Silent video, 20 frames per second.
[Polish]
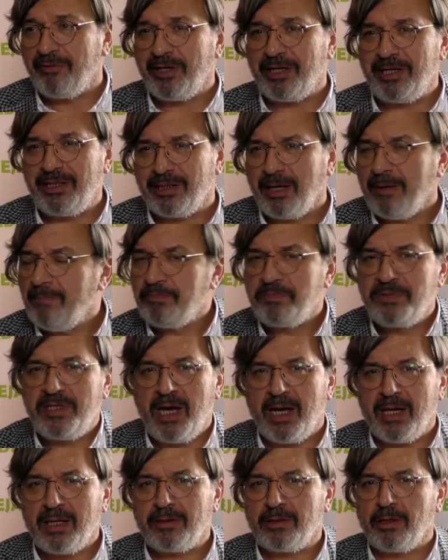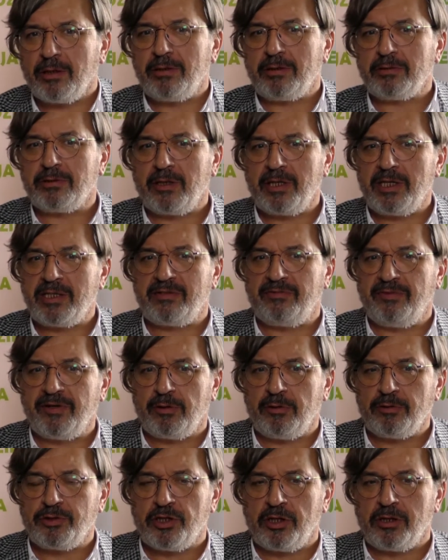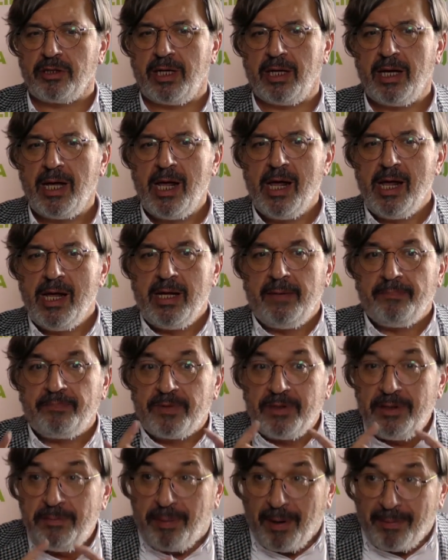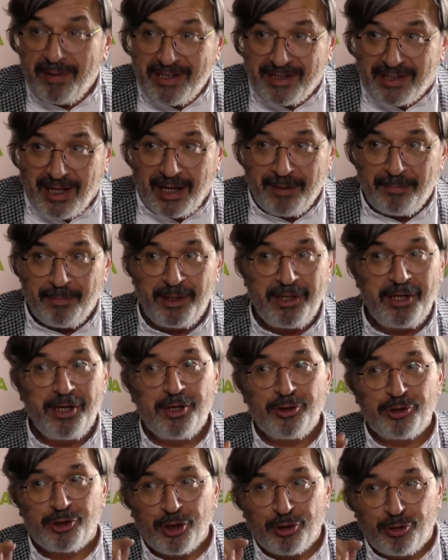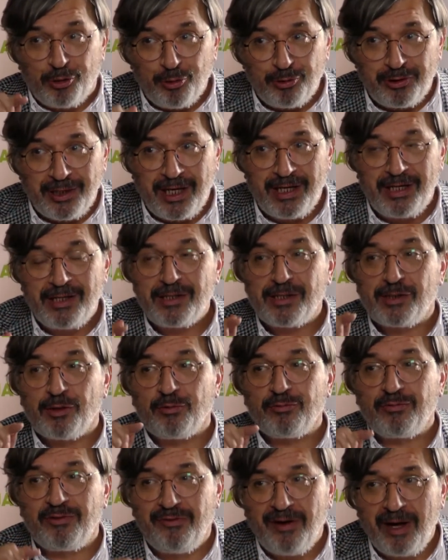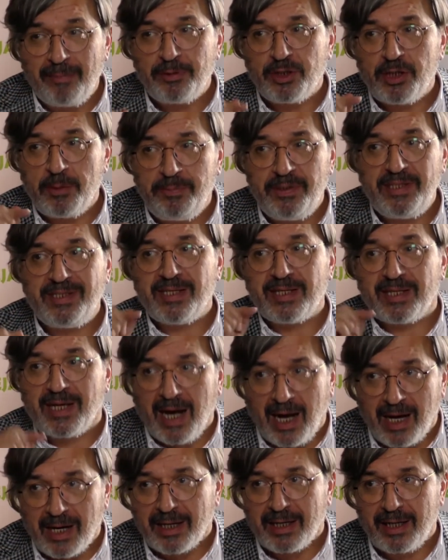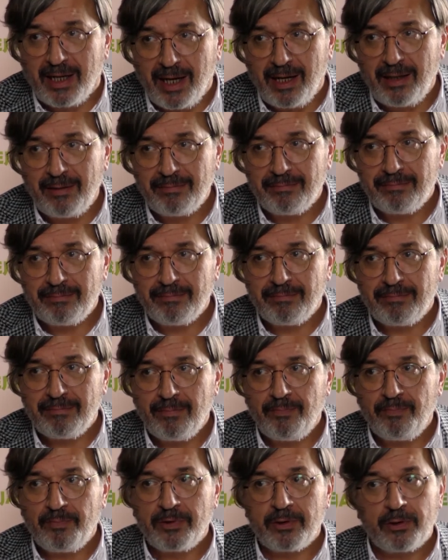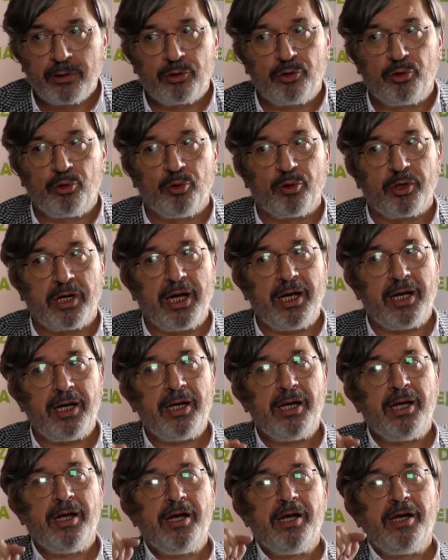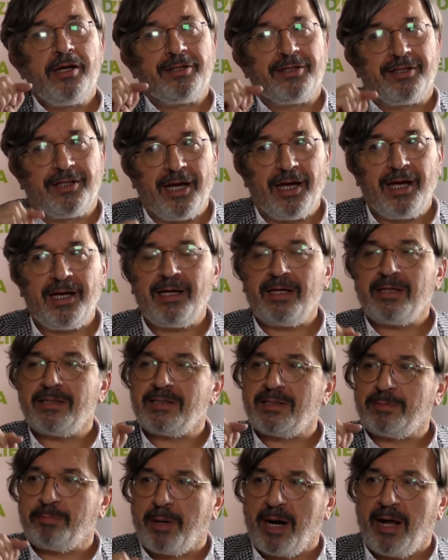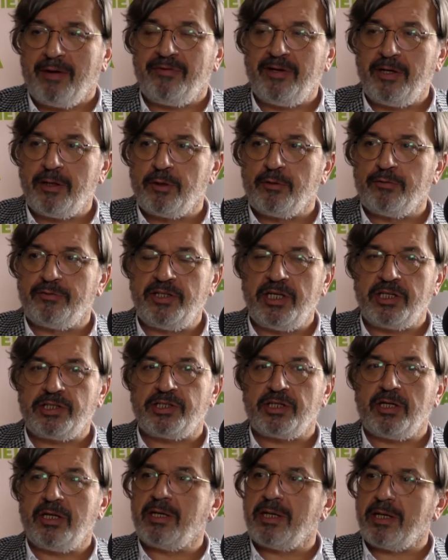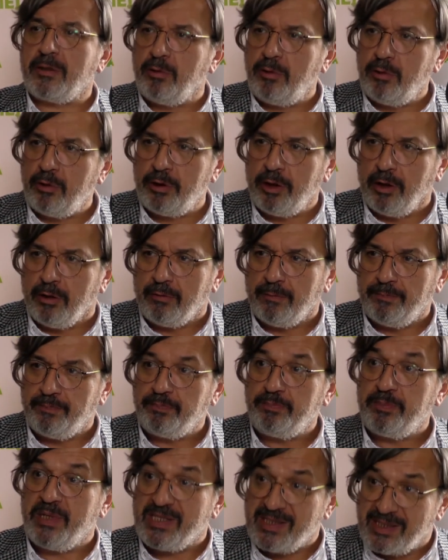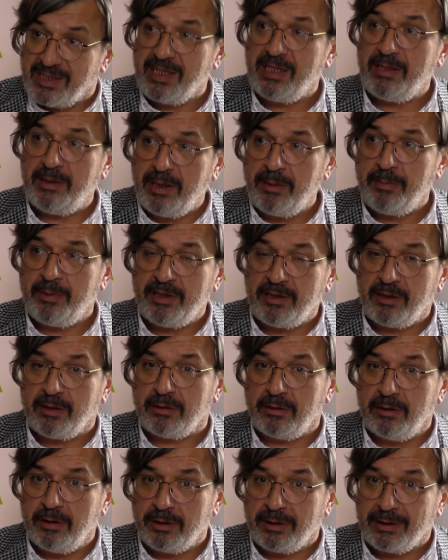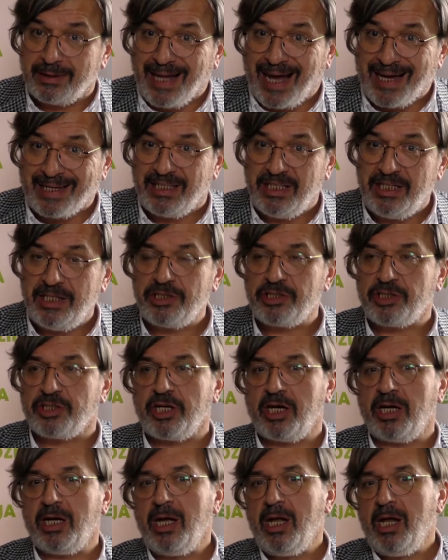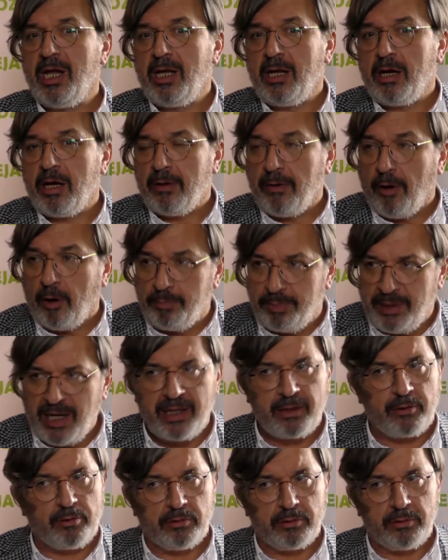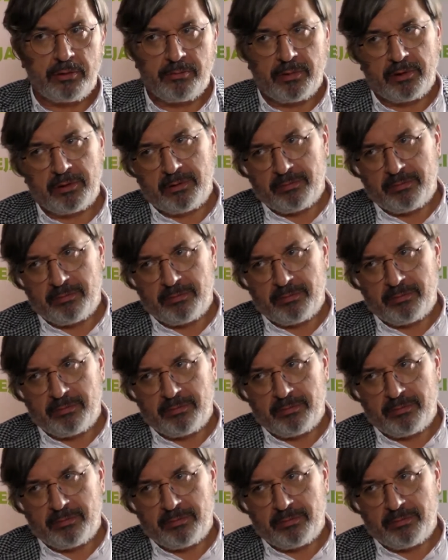I ta... Nie, to, to jest wykluczone. I pamiętajmy, mm-hmm. że tutaj są dwa przepisy karne, które o. te sprawy również regulują. Między innymi mhm. taki, że opiekun, bo